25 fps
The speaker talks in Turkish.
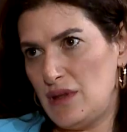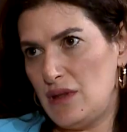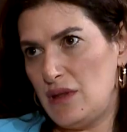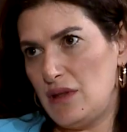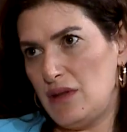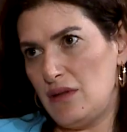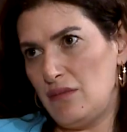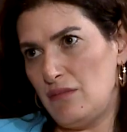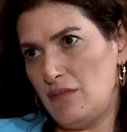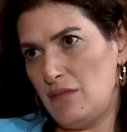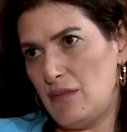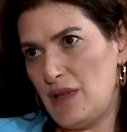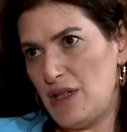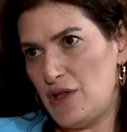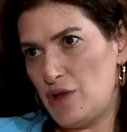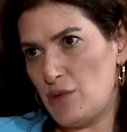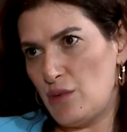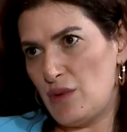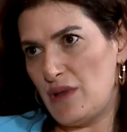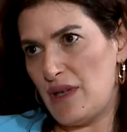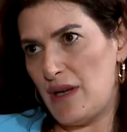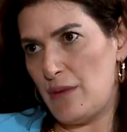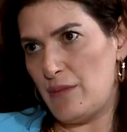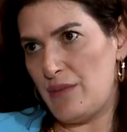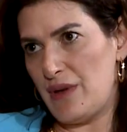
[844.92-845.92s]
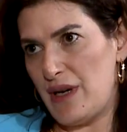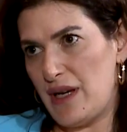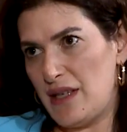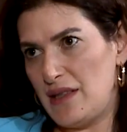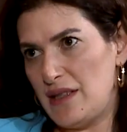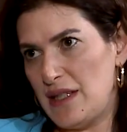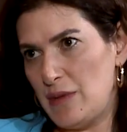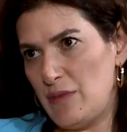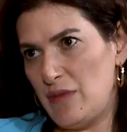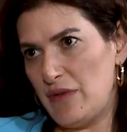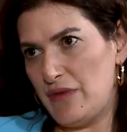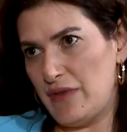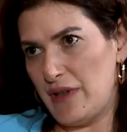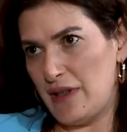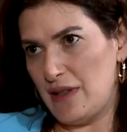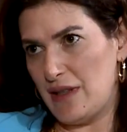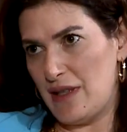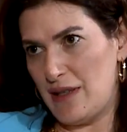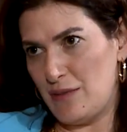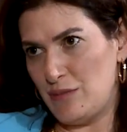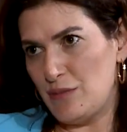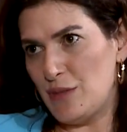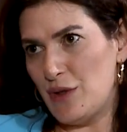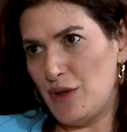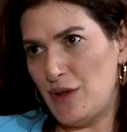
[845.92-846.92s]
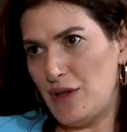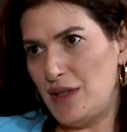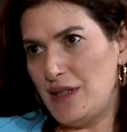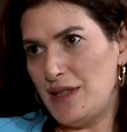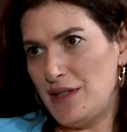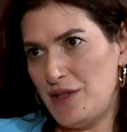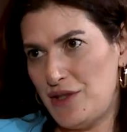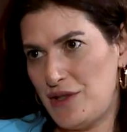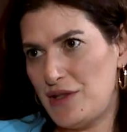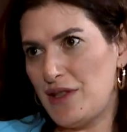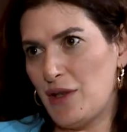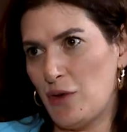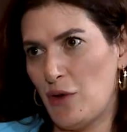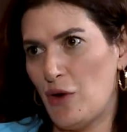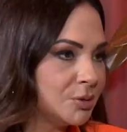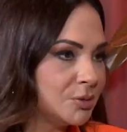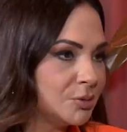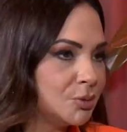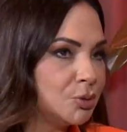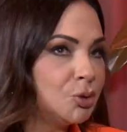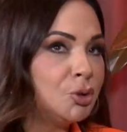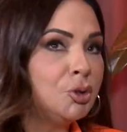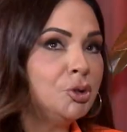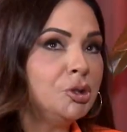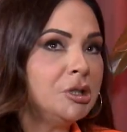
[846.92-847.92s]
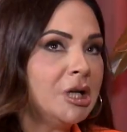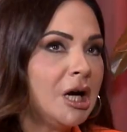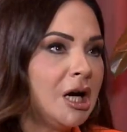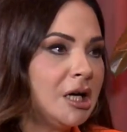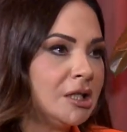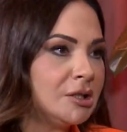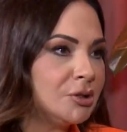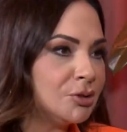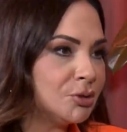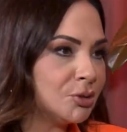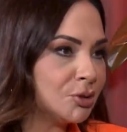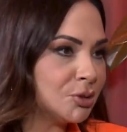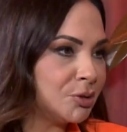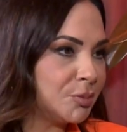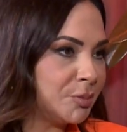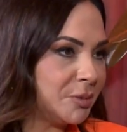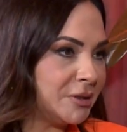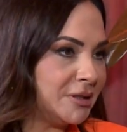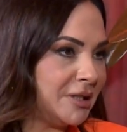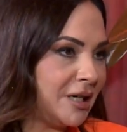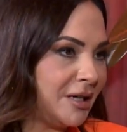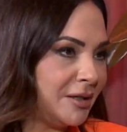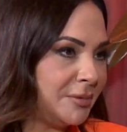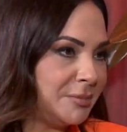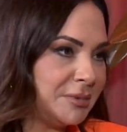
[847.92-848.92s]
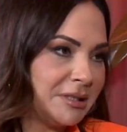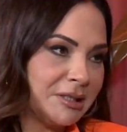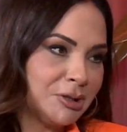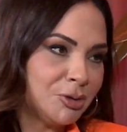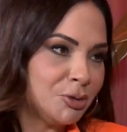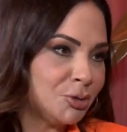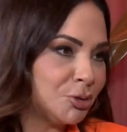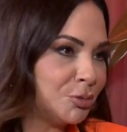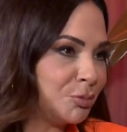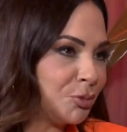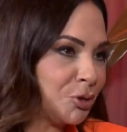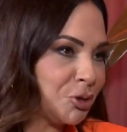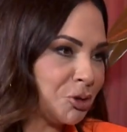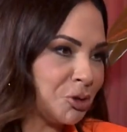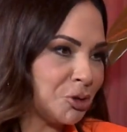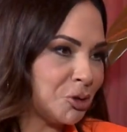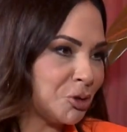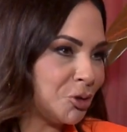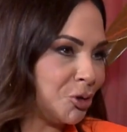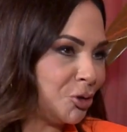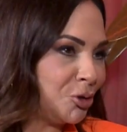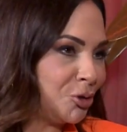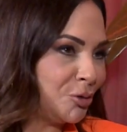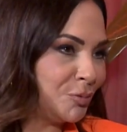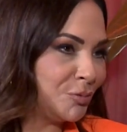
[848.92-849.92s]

e, mecburen pandemi falan Hepimiz böyle işte orada Dünya durunca. Dünya durdu Pınar ya. biz durmuşuz çok. Aa,